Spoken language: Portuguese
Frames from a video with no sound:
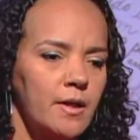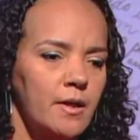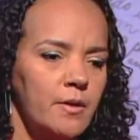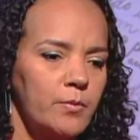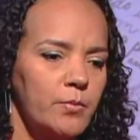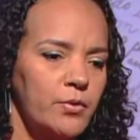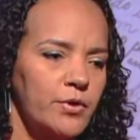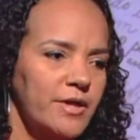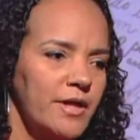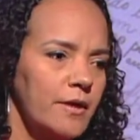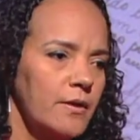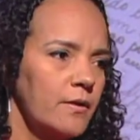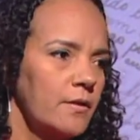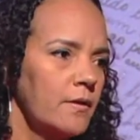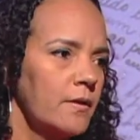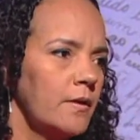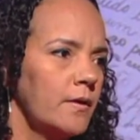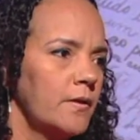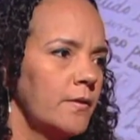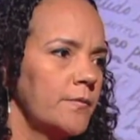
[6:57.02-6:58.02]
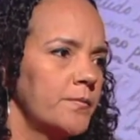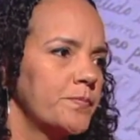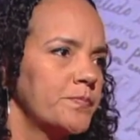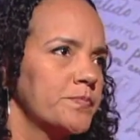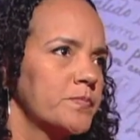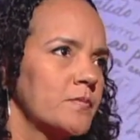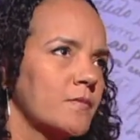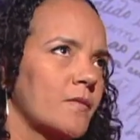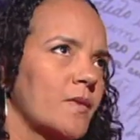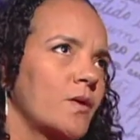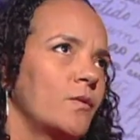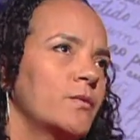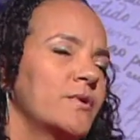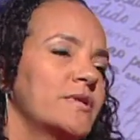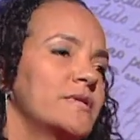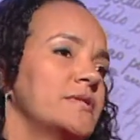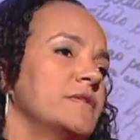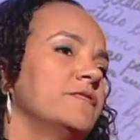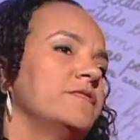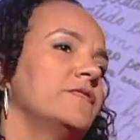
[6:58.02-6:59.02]
Porque uh, o
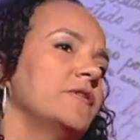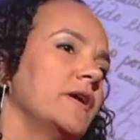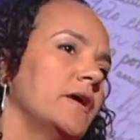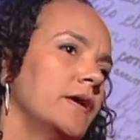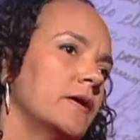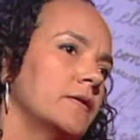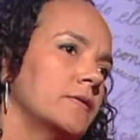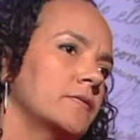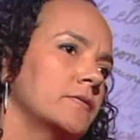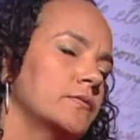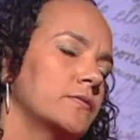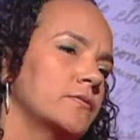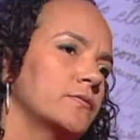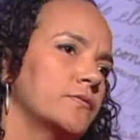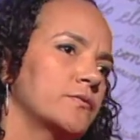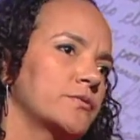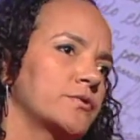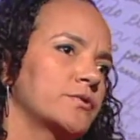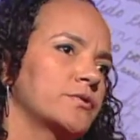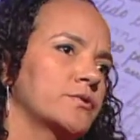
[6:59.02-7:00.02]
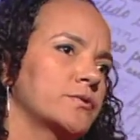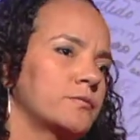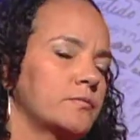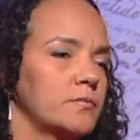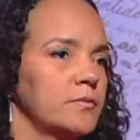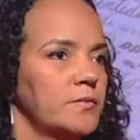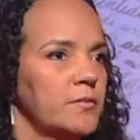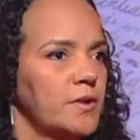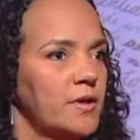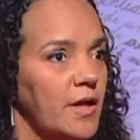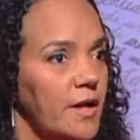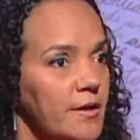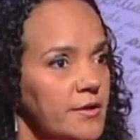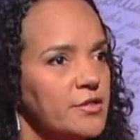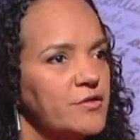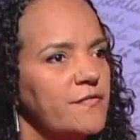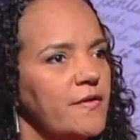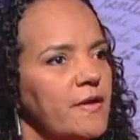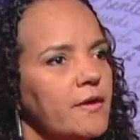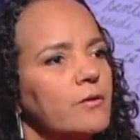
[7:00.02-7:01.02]
que se vê nos
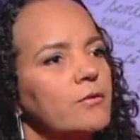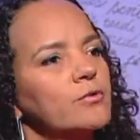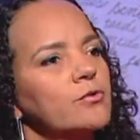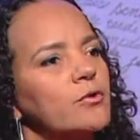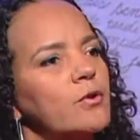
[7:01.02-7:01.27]
grandes veículos de